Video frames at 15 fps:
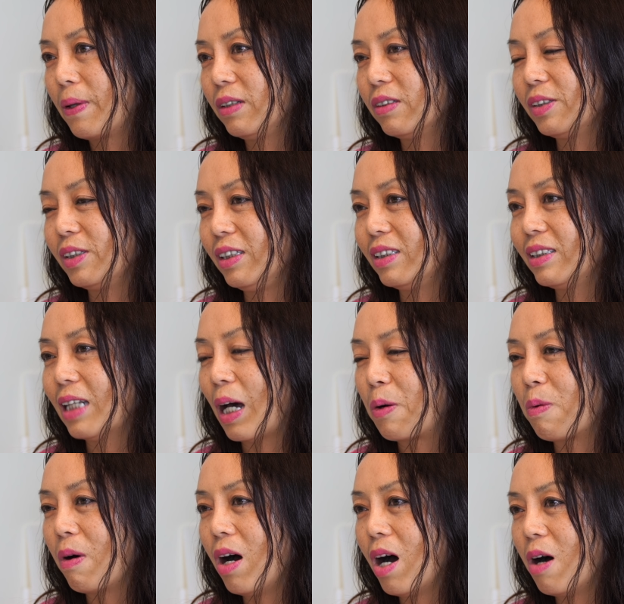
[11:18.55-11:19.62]
就是你
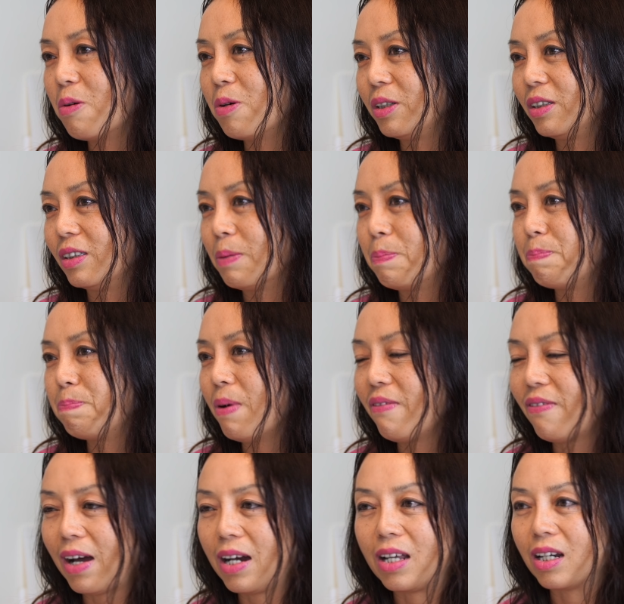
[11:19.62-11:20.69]
闪光啊，或者是
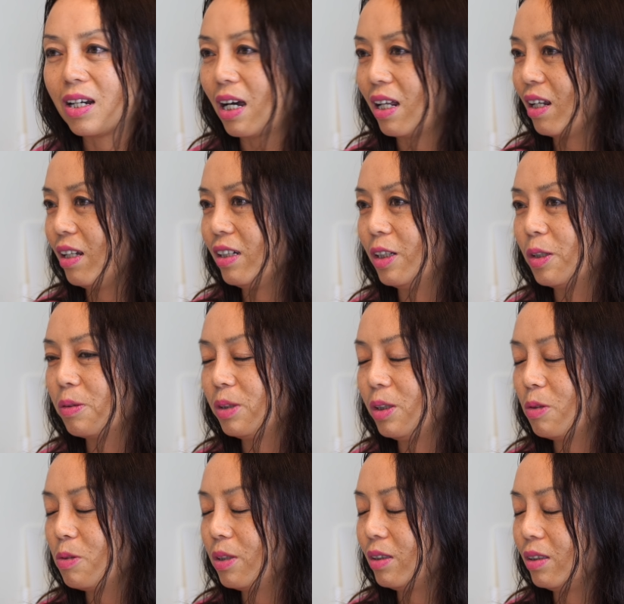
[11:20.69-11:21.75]
迸发灵感的那些东
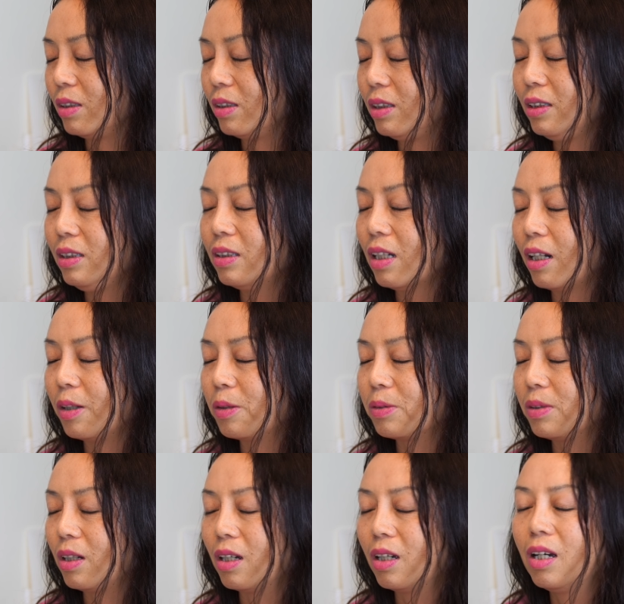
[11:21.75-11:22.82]
西，或者是精彩的东
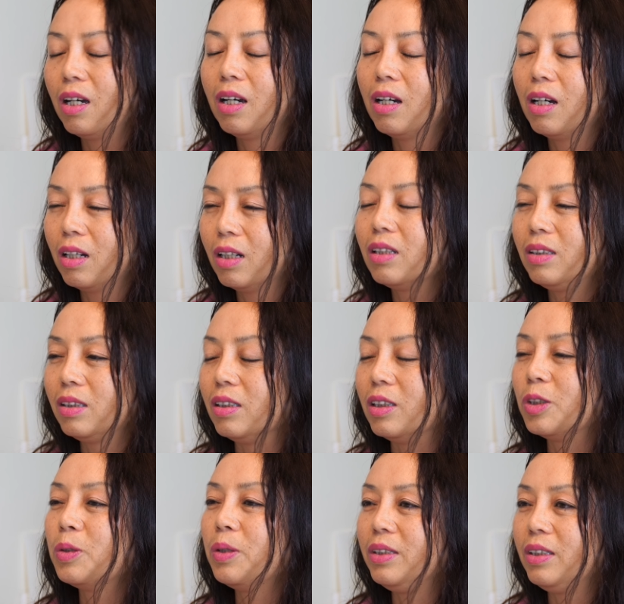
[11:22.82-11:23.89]
西，只
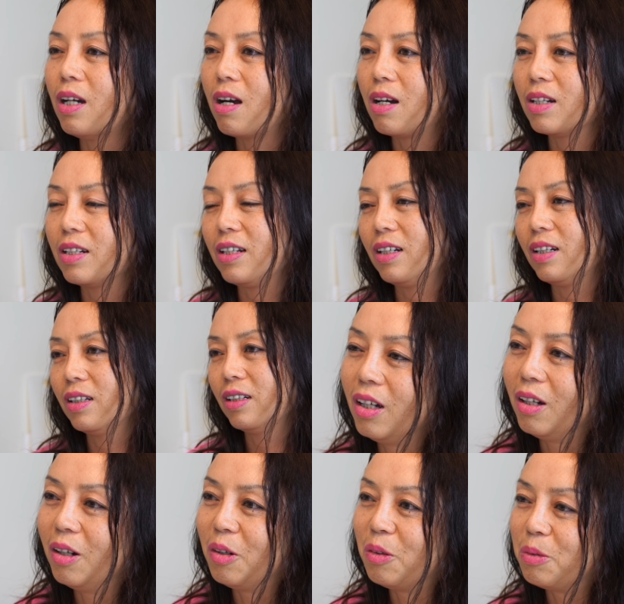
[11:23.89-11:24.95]
是瞬间而已。
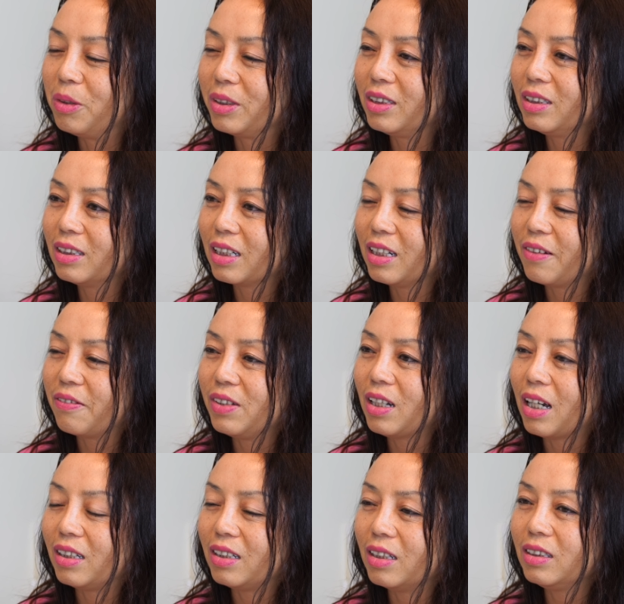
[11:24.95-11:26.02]
呃，我其实跟你分
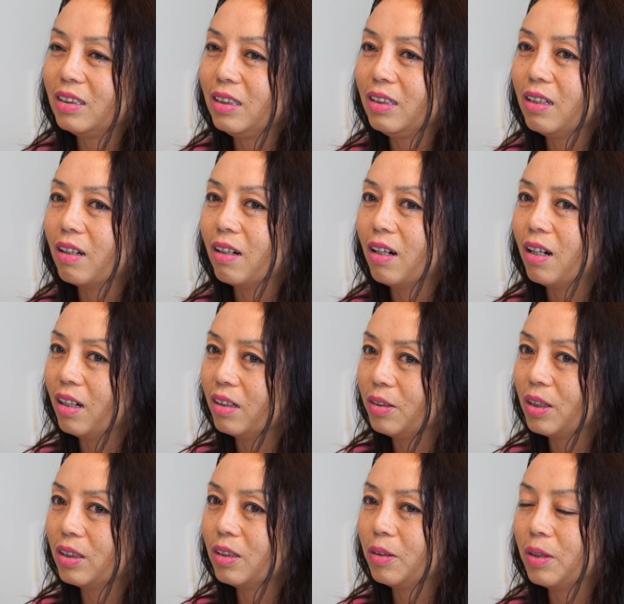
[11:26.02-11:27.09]
享一些心得哈。
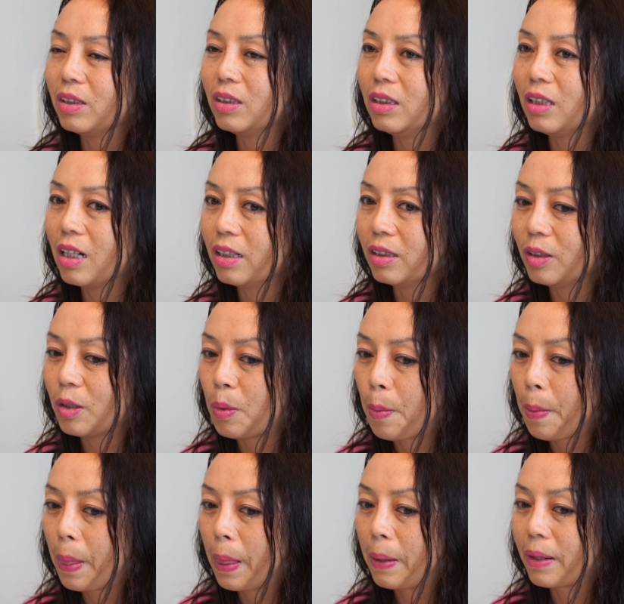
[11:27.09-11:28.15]
就像这段时间的时候，
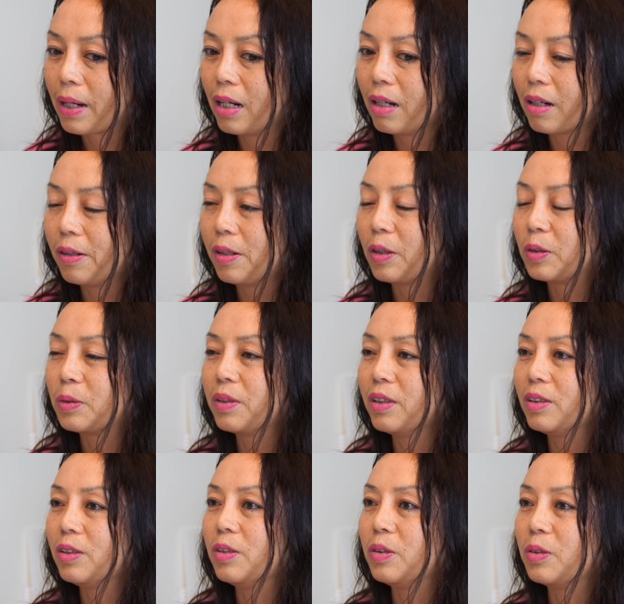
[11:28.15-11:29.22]
我看到高晓松
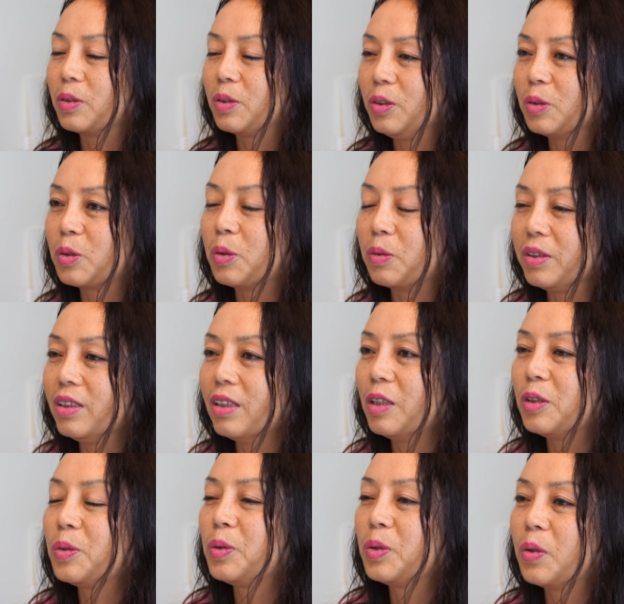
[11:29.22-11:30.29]
那时候又重新
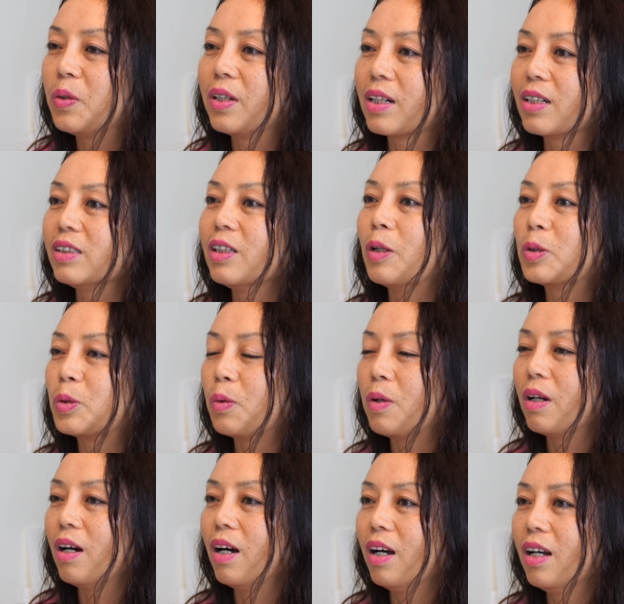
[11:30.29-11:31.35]
在做那个小
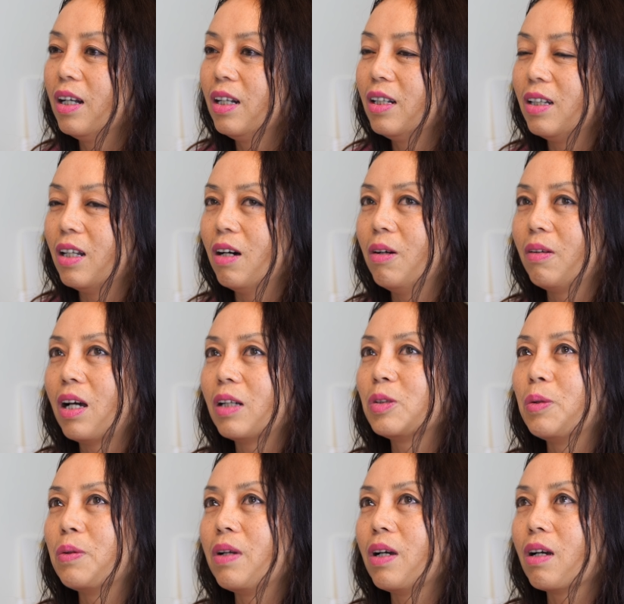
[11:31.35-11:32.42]
说了。然后他
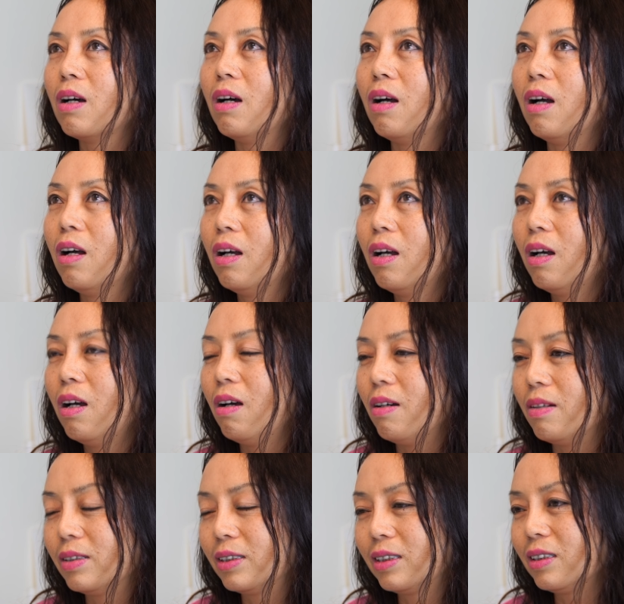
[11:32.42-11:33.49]
从那个
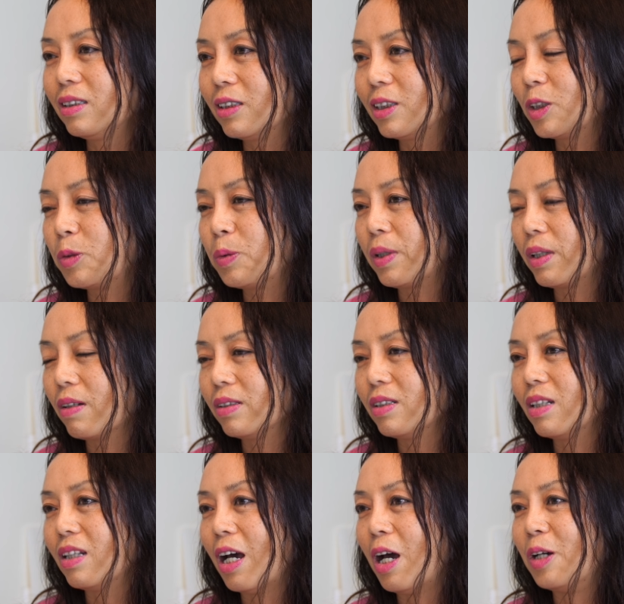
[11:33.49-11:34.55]
呃四十四岁到
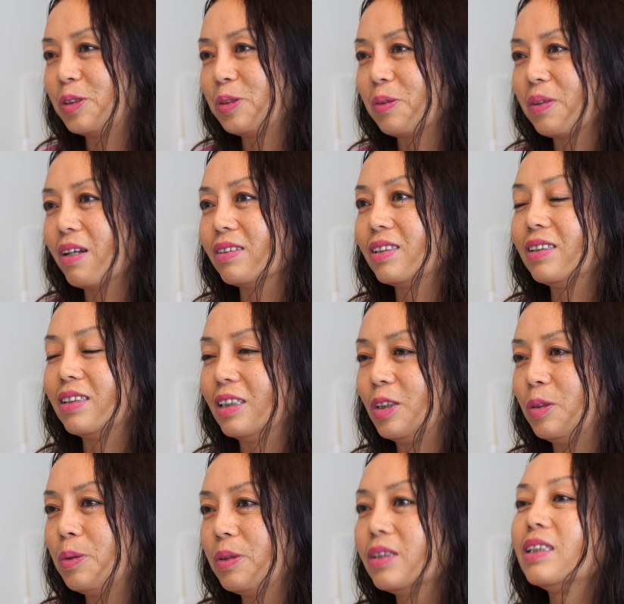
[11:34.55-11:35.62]
现在，说到四十
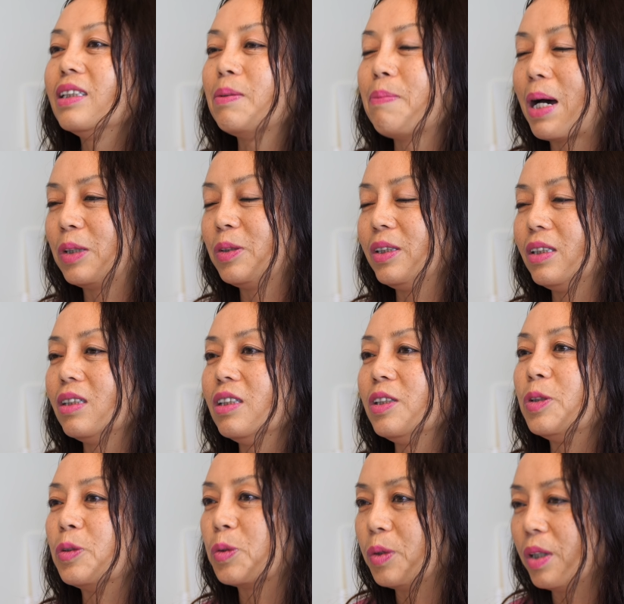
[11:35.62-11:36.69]
九、四十八岁、四十
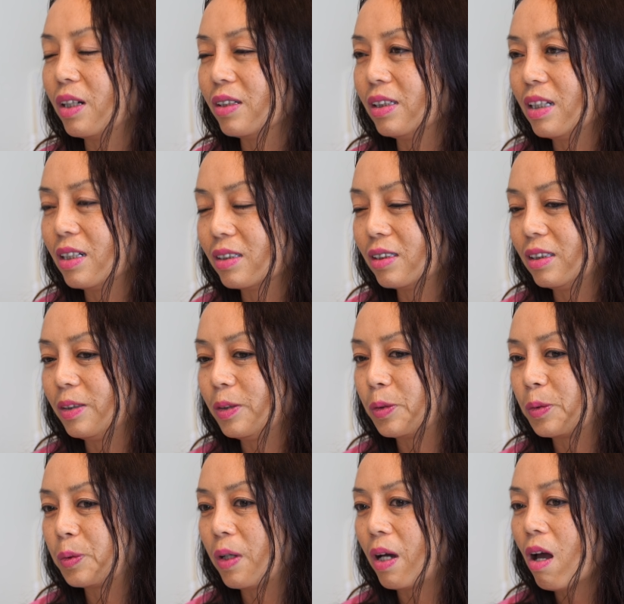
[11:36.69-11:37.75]
九岁了，今年四十
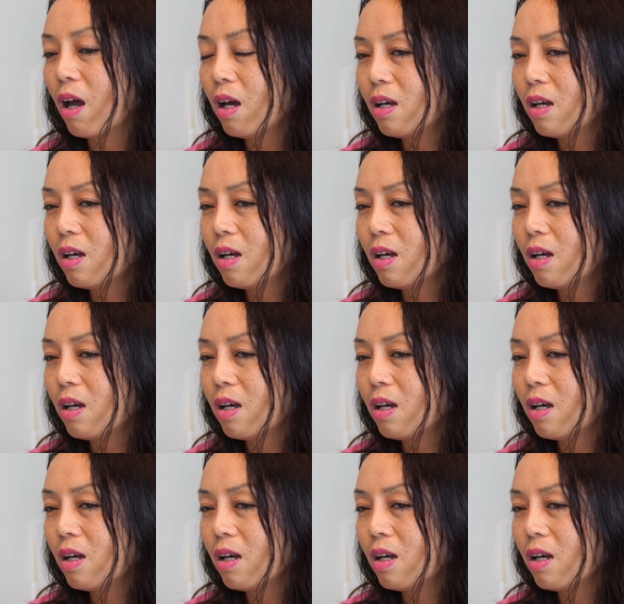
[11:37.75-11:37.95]
九岁。